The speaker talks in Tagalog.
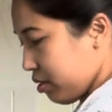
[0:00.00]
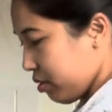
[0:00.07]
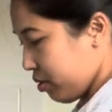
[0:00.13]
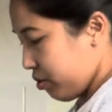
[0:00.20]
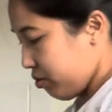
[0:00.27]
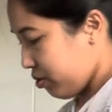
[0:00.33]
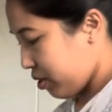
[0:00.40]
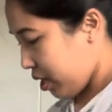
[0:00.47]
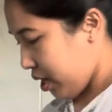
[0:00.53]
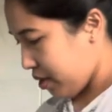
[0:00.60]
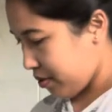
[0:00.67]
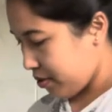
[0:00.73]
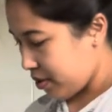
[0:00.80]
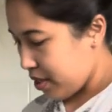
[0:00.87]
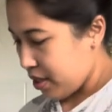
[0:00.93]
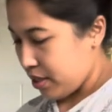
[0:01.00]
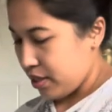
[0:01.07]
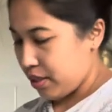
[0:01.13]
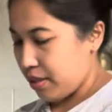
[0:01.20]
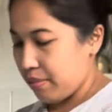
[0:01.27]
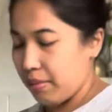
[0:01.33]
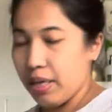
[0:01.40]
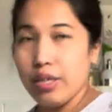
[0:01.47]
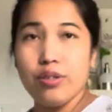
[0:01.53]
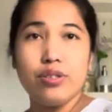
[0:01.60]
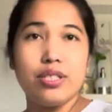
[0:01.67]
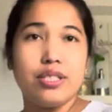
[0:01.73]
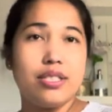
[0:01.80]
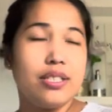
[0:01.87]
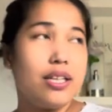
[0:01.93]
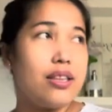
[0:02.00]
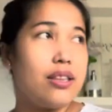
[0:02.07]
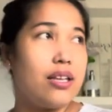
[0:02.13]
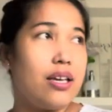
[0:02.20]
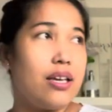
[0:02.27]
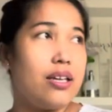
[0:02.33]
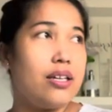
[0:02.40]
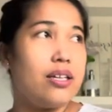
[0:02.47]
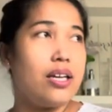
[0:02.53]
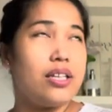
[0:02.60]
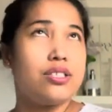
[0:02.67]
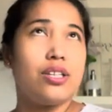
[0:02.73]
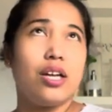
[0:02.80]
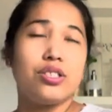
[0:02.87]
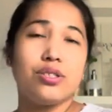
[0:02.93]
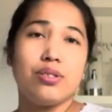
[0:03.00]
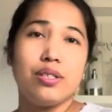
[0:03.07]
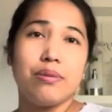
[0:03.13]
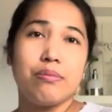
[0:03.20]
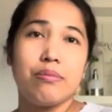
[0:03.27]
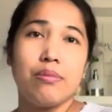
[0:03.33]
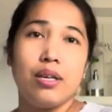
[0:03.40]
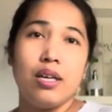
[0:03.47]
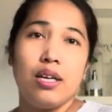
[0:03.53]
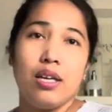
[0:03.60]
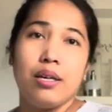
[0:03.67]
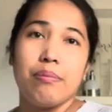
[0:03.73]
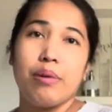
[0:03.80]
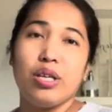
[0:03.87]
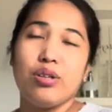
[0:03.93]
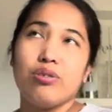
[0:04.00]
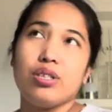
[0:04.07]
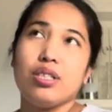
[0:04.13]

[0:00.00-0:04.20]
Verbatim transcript: yun nga. Si Mayor is not here. Actually, Mayor